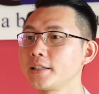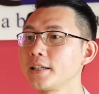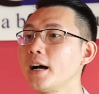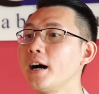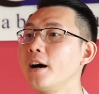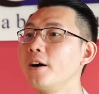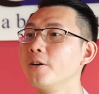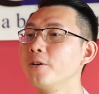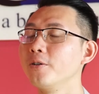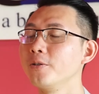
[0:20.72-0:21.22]
家
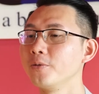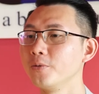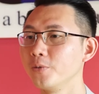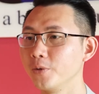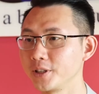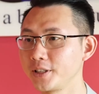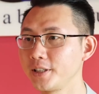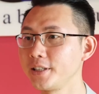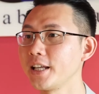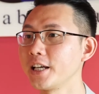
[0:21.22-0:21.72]
好，
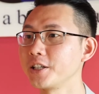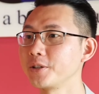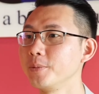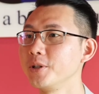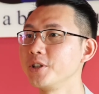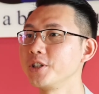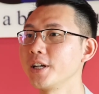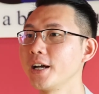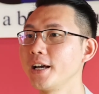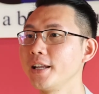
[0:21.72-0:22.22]
我是
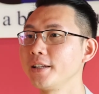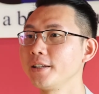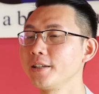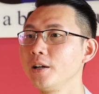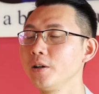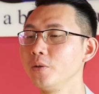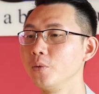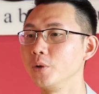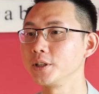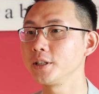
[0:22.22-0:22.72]
Desmond Chan，我